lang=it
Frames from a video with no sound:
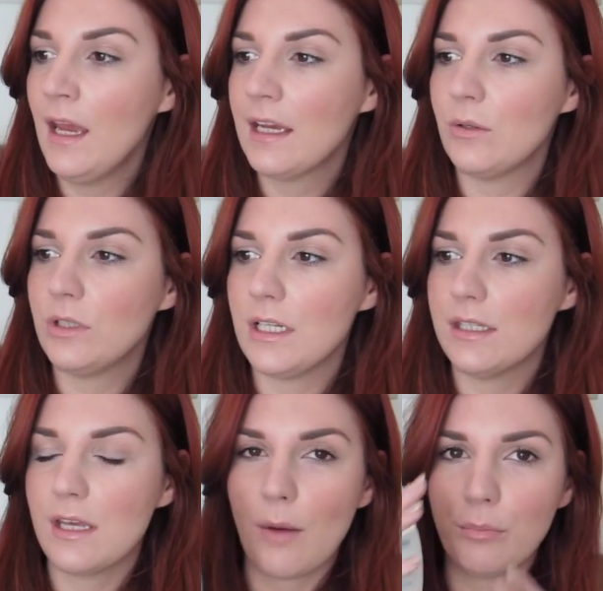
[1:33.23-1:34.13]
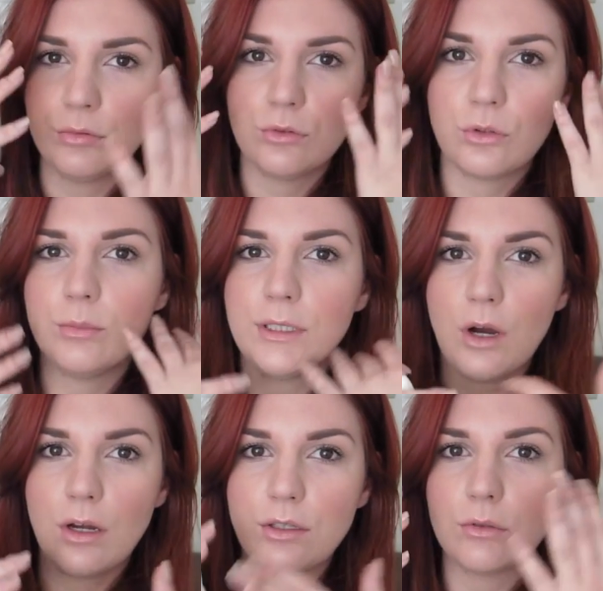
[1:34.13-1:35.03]
che utilizzerò appunto come
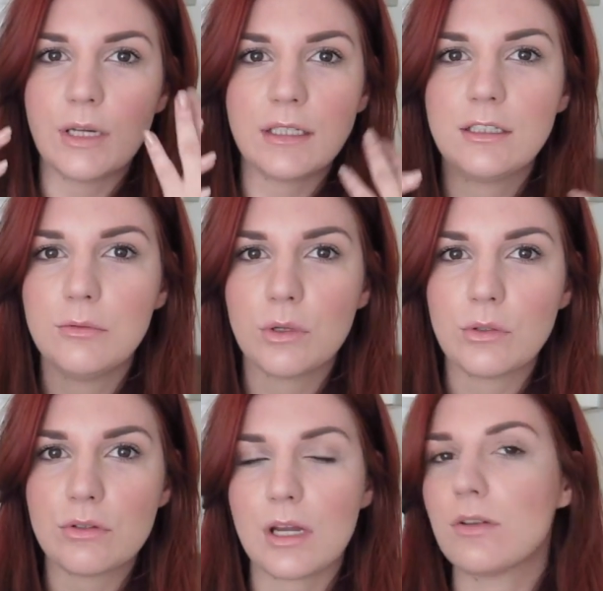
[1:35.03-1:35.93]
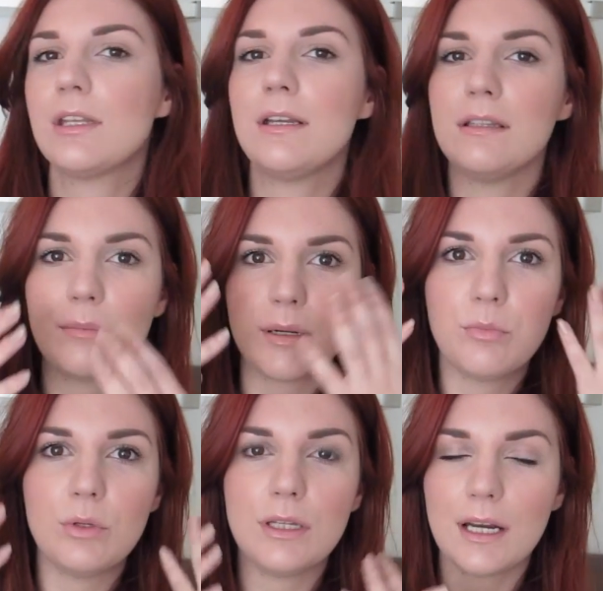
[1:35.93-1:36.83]
tonico un attimo quando sarò salita per
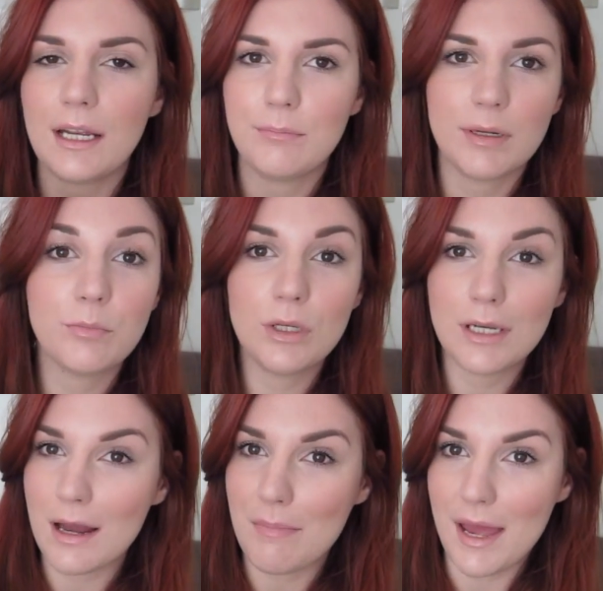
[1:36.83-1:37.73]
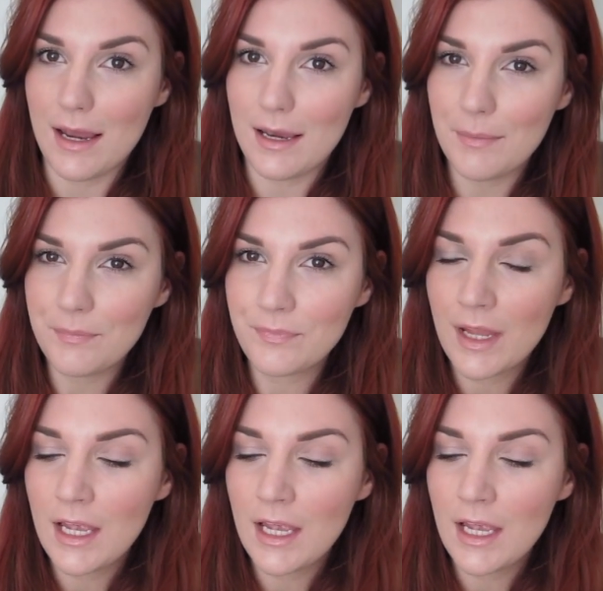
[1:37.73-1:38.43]
pulire, per pulire la pelle